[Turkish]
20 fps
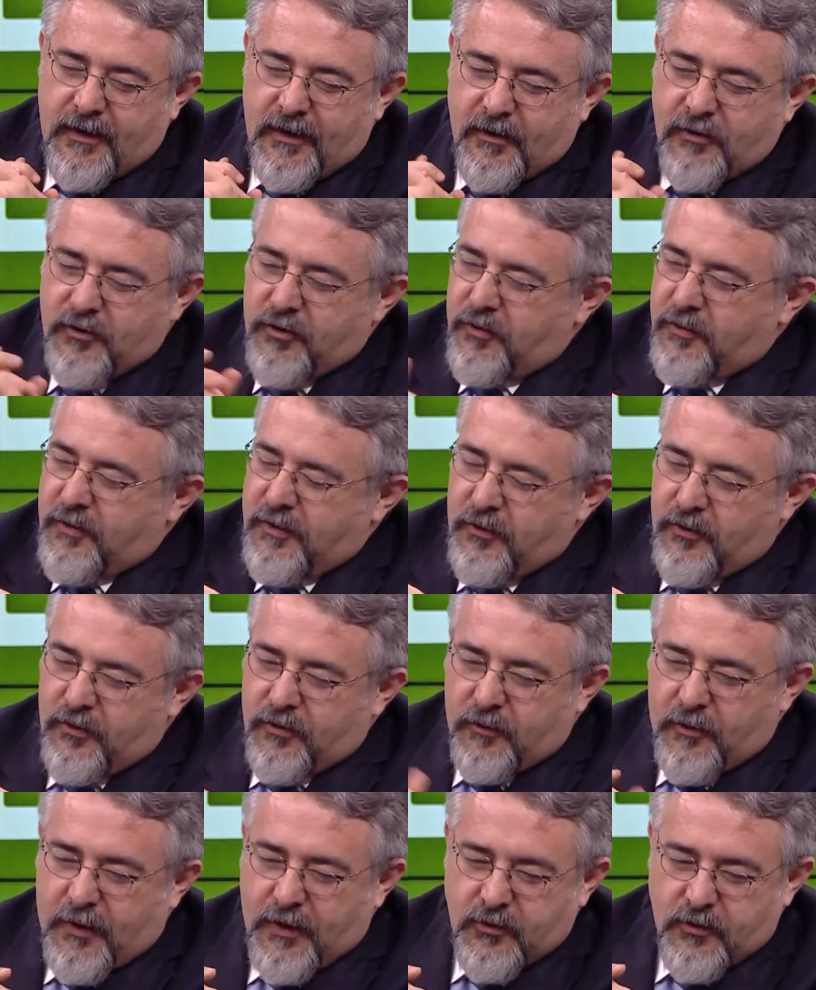gene sohbet
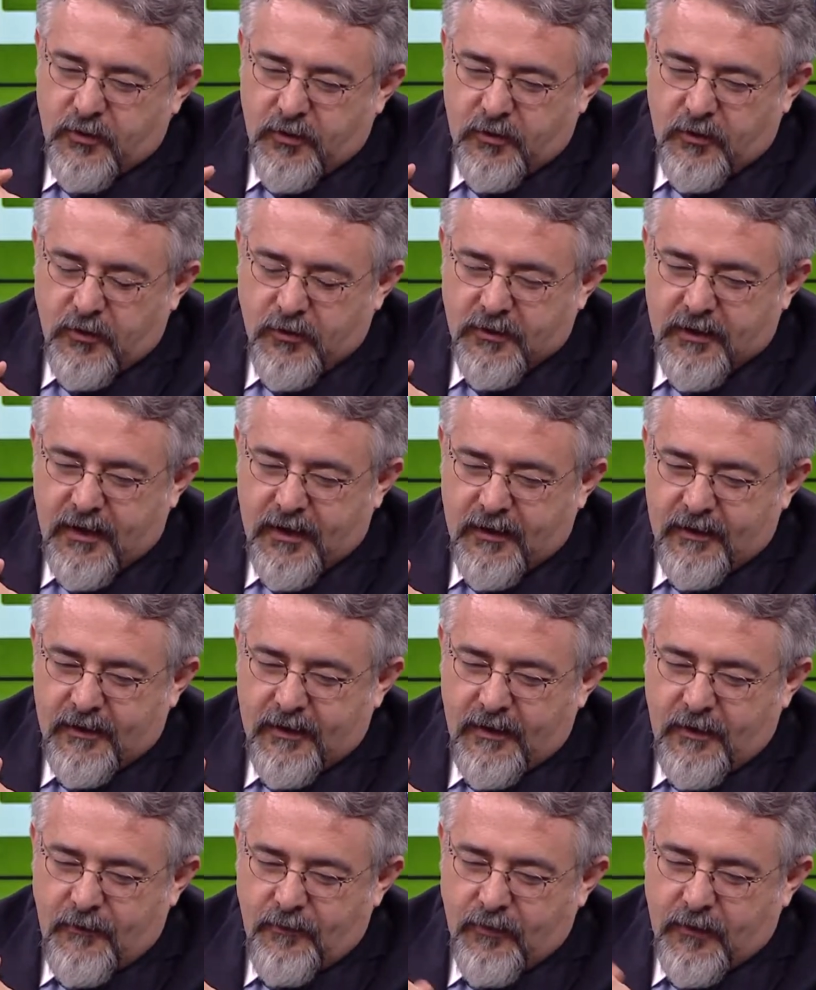ediyorduk. Pek çok
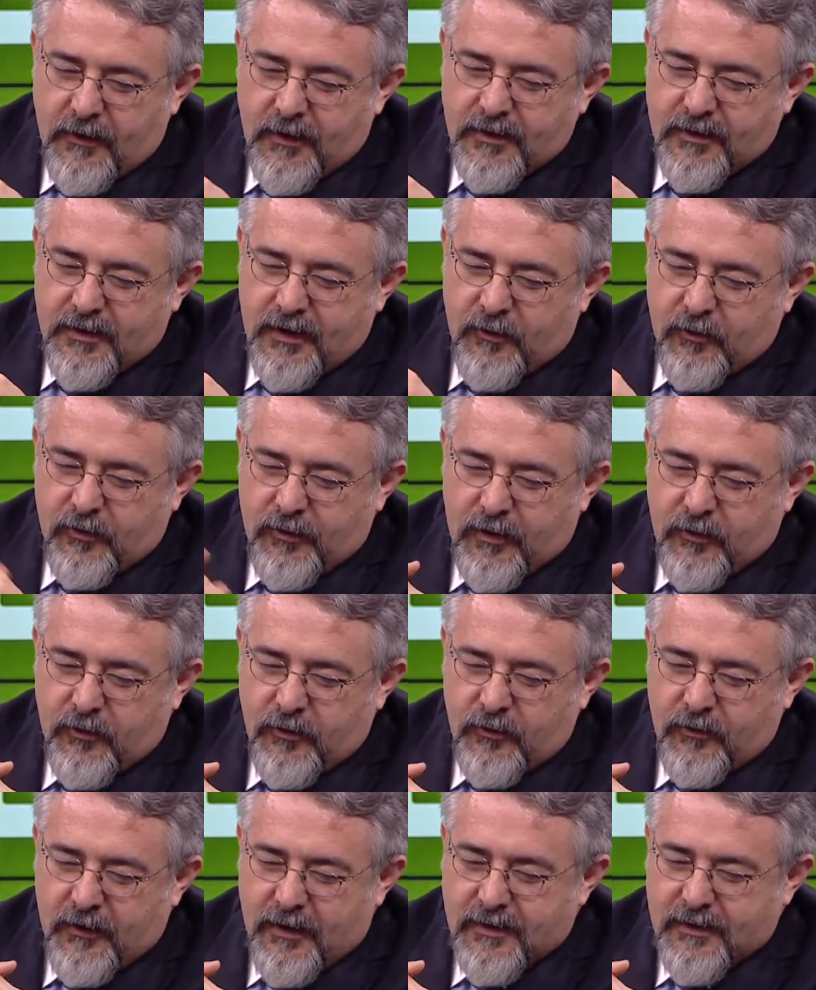göstergede işte Abdullah
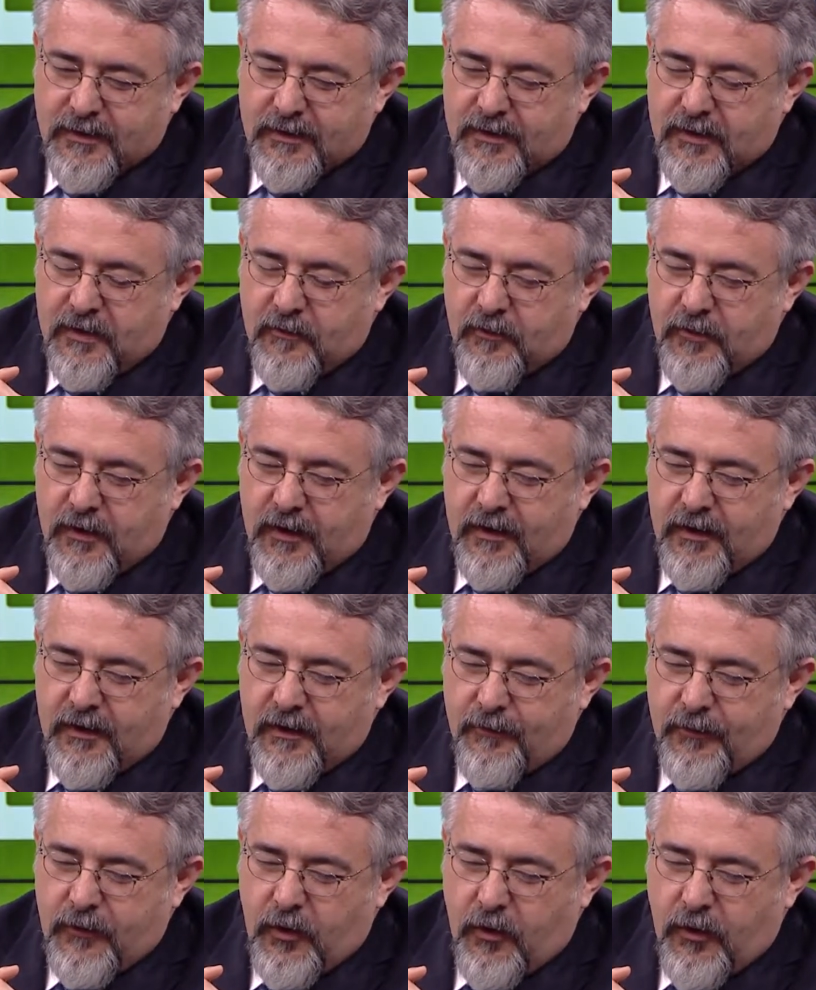Gül Üniversitesi'nin
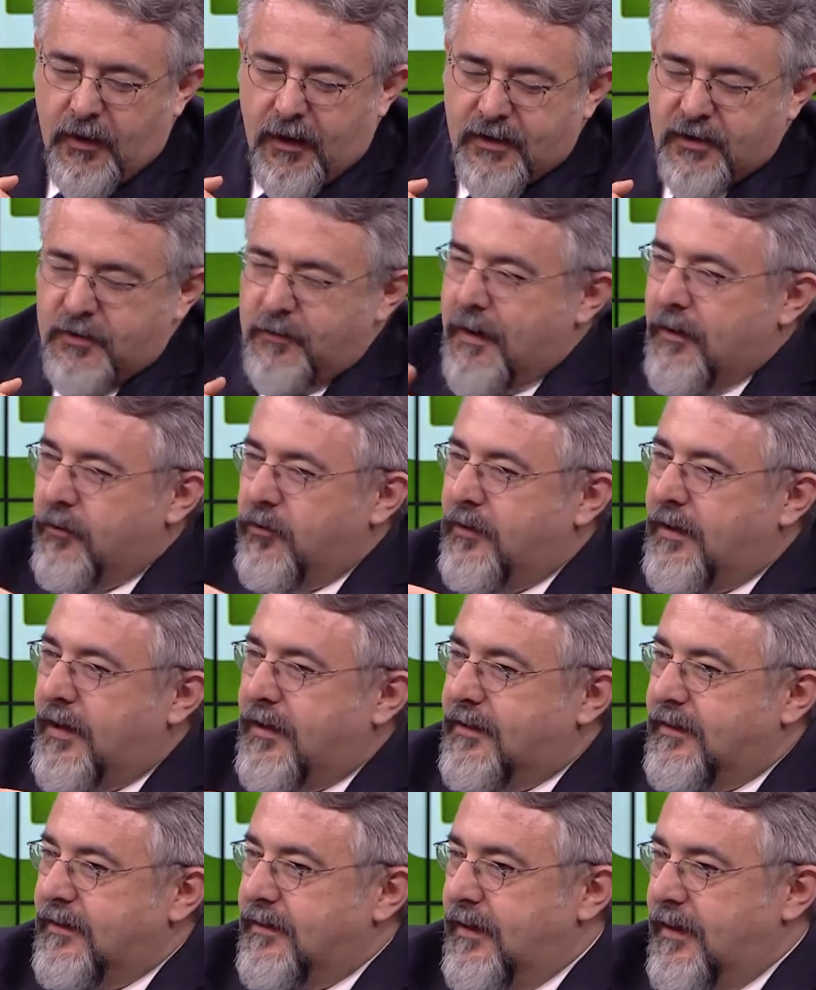e, öğrenci
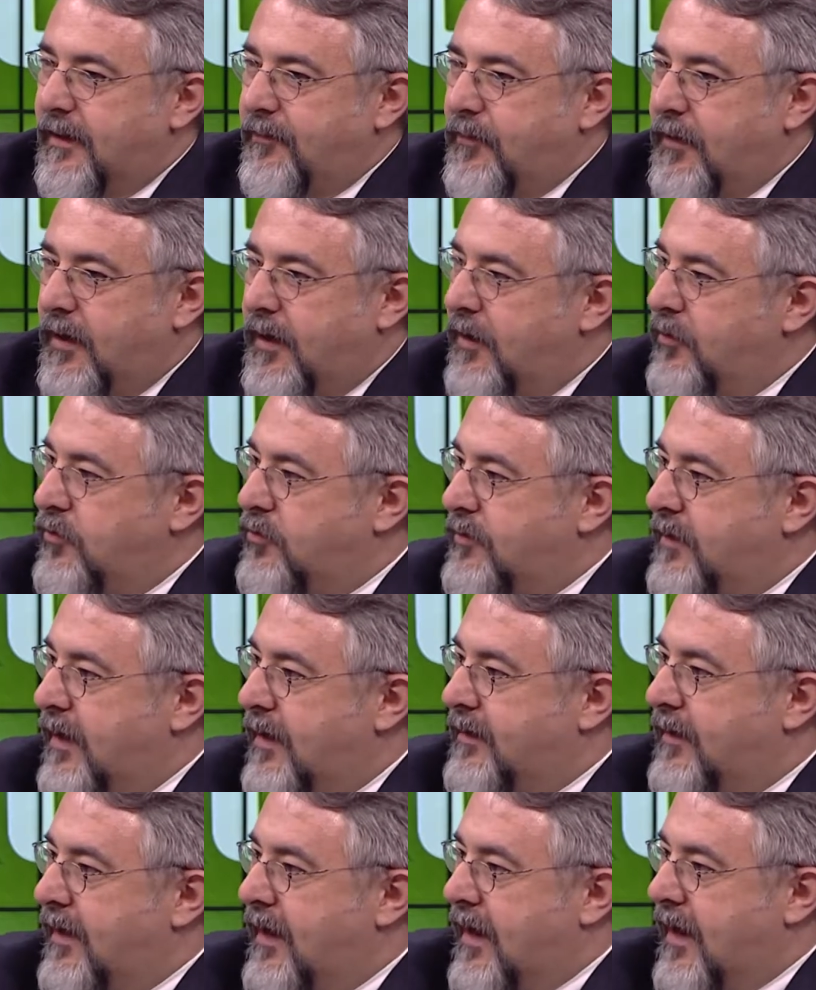memnuniyetinde en
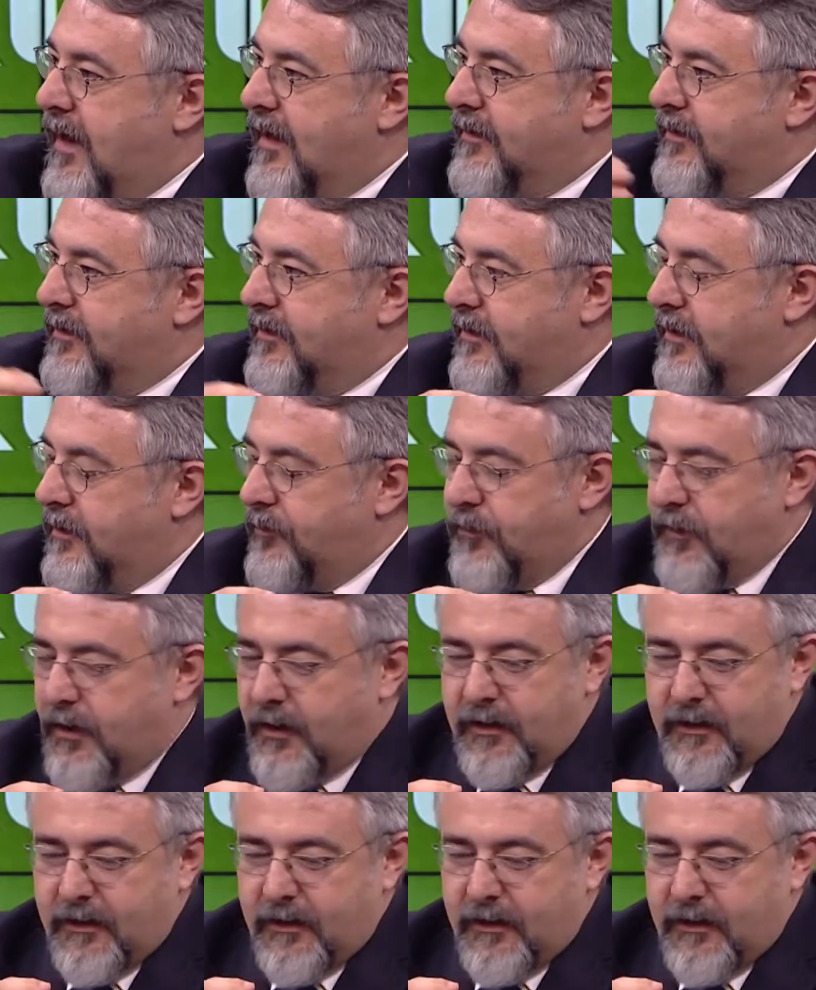üstlerde yer aldığını hı hı.